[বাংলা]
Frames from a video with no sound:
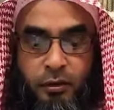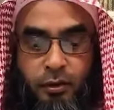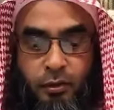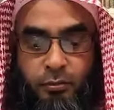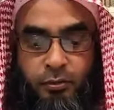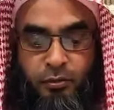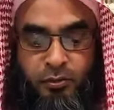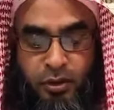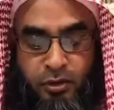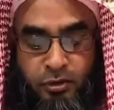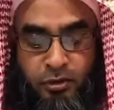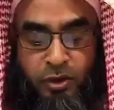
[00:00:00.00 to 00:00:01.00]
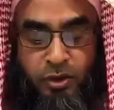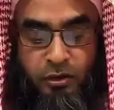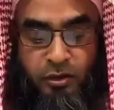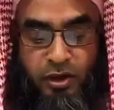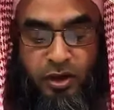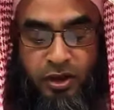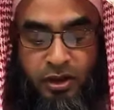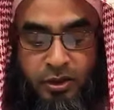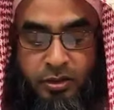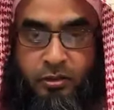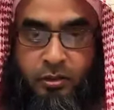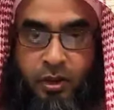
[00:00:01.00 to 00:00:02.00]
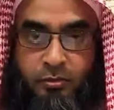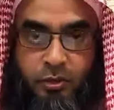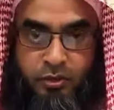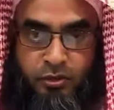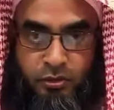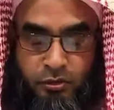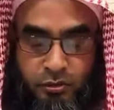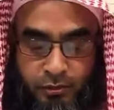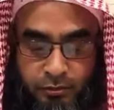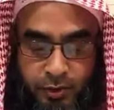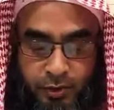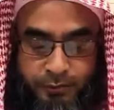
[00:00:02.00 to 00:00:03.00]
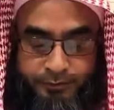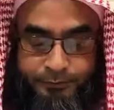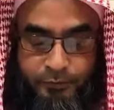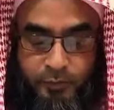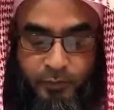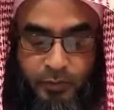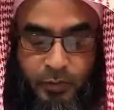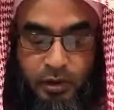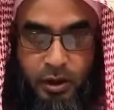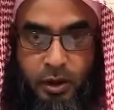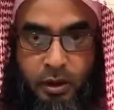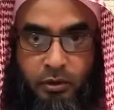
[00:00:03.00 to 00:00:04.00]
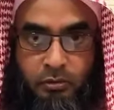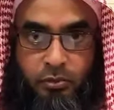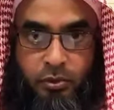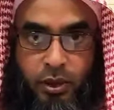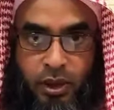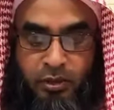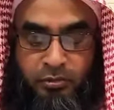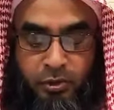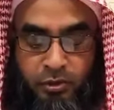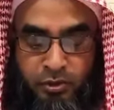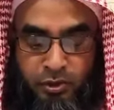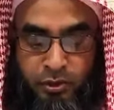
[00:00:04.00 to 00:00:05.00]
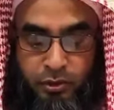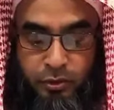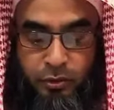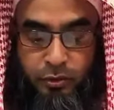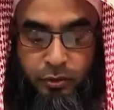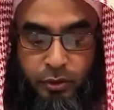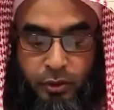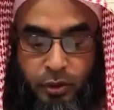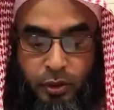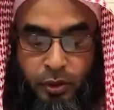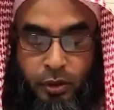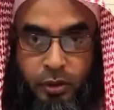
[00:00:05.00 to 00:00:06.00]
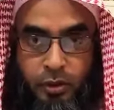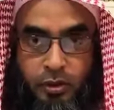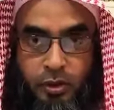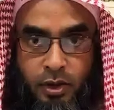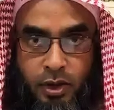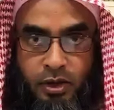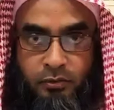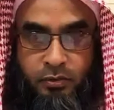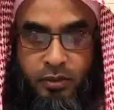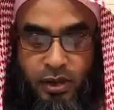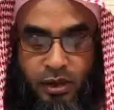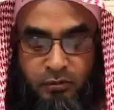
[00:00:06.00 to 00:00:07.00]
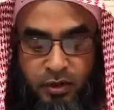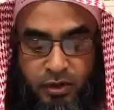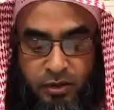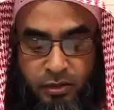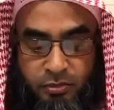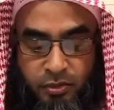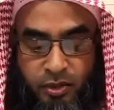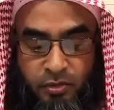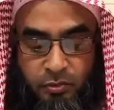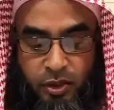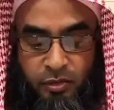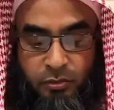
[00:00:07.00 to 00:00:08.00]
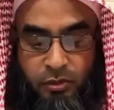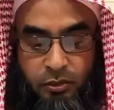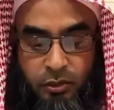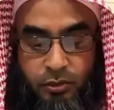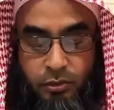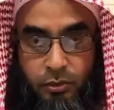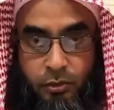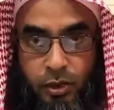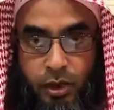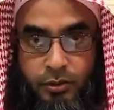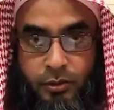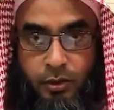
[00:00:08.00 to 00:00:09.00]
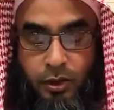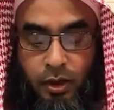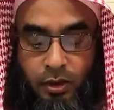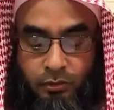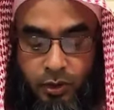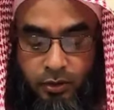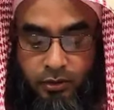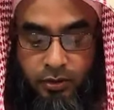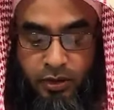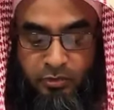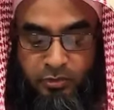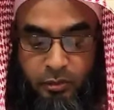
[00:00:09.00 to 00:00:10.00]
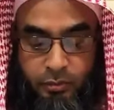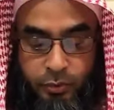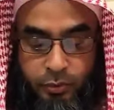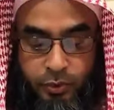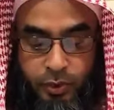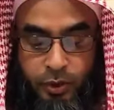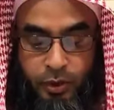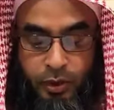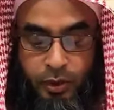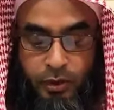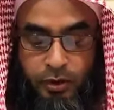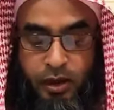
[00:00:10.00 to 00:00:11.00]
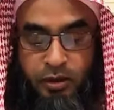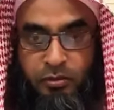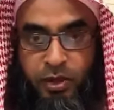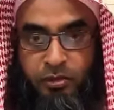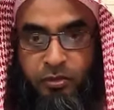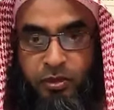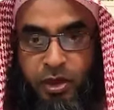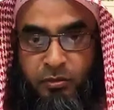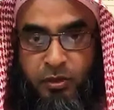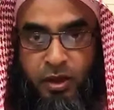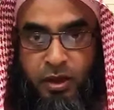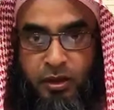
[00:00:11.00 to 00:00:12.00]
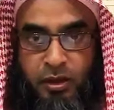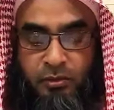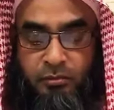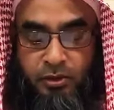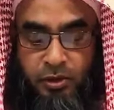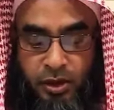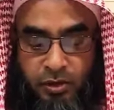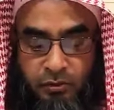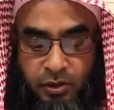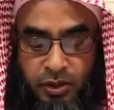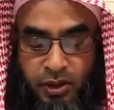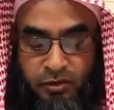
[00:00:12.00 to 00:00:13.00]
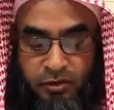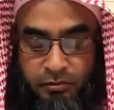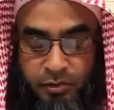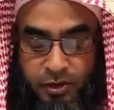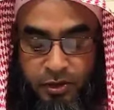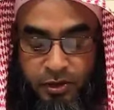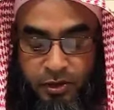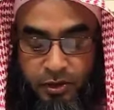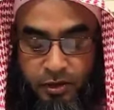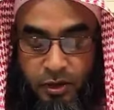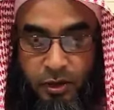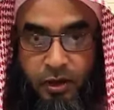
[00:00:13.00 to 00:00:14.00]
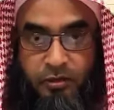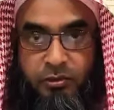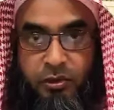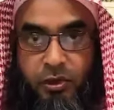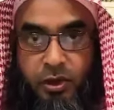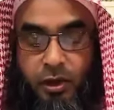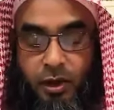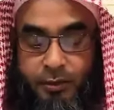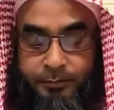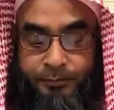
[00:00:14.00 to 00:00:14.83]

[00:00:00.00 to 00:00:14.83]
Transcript: অল্প মেহনতে অনেক সব অর্জন করতে পারে এটি আল্লাহ রব্বুল্লা আলমের বড় অনুগ্রহ সালাত এবং সালাম নাজিল হুফিয়ানি মোহাম্মদ রসুল্লাহ সাল আলী সাল্লামের ওপর যার মাধ্যমে আমরা এ বিষয়গুলি জানতে পেরেছি আলহামদুলিল্লাহ